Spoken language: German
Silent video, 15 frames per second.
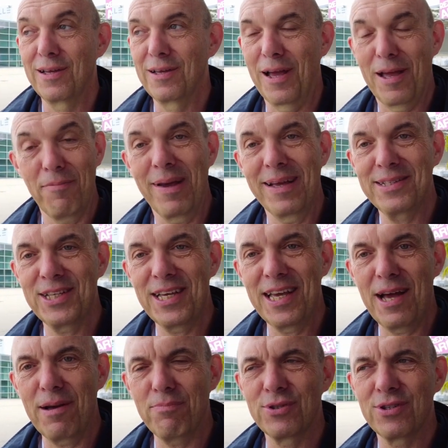ein
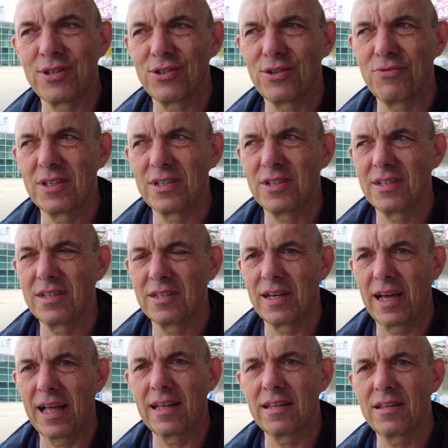Messeherbst. Also wir sind
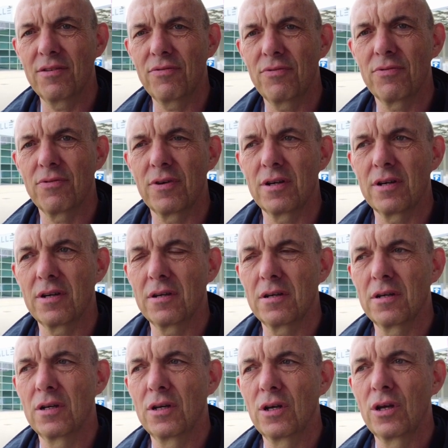relativ äh,
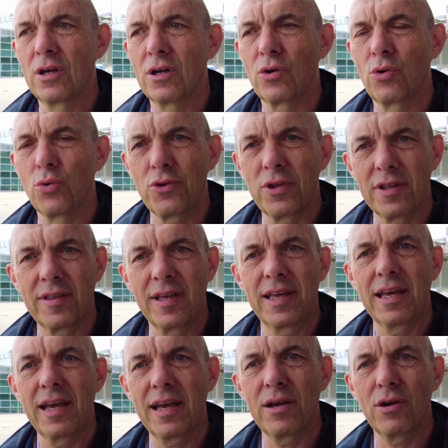guter
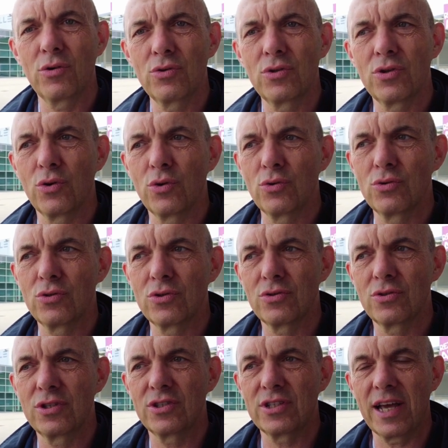Dinge und, und
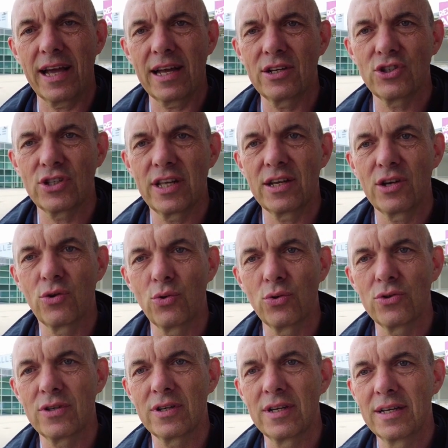die Zeichen stehen
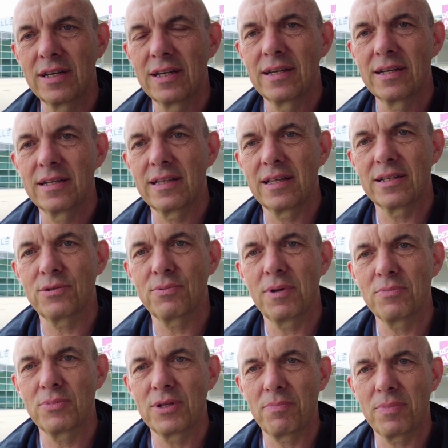gut, dass wir
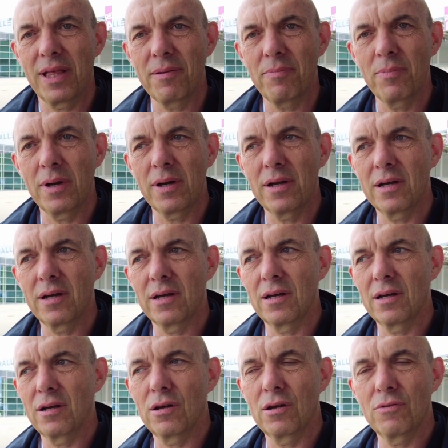im
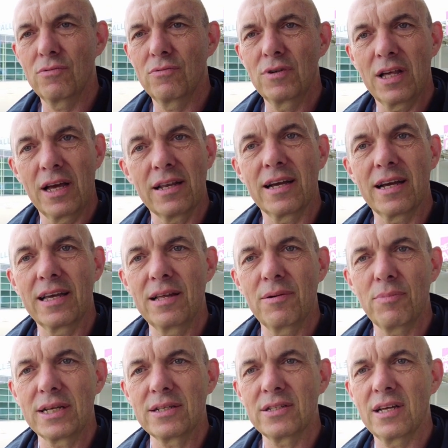September äh, wieder eine
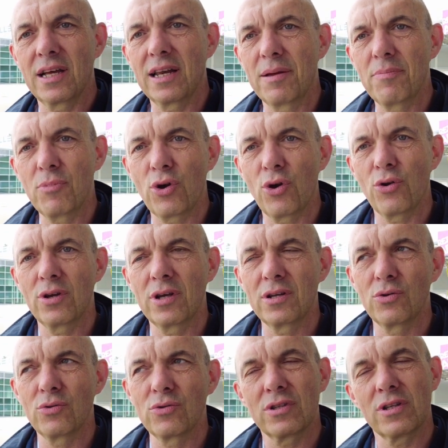Riedermesse erleben
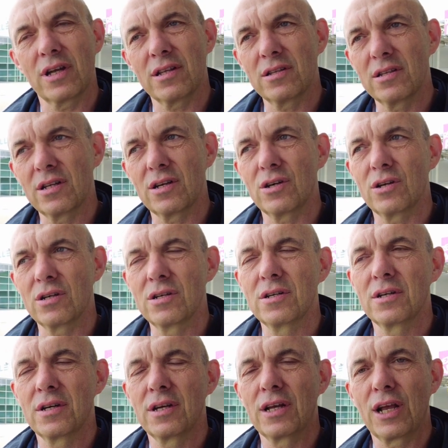können und dann äh,
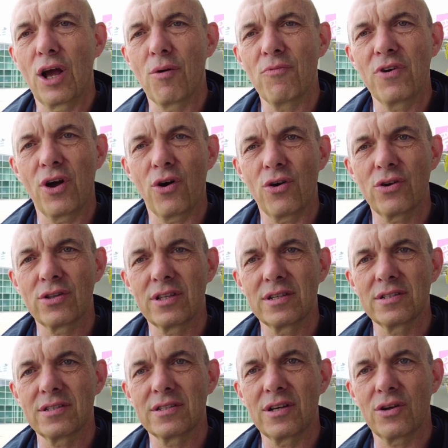glauben wir auch,
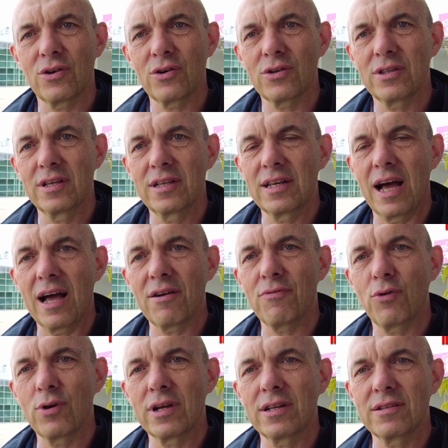dass auch die
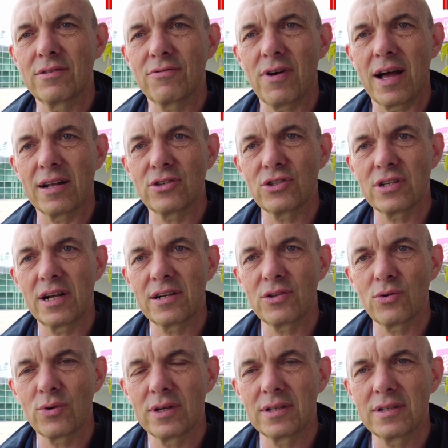nachfolgenden
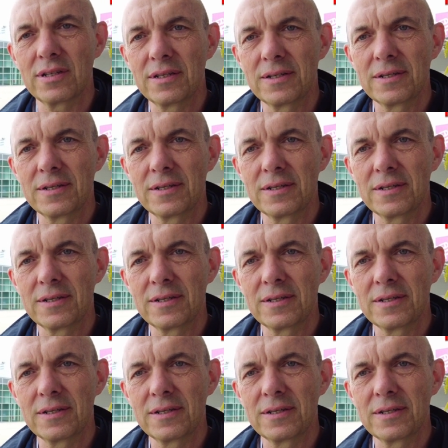Veranstaltungen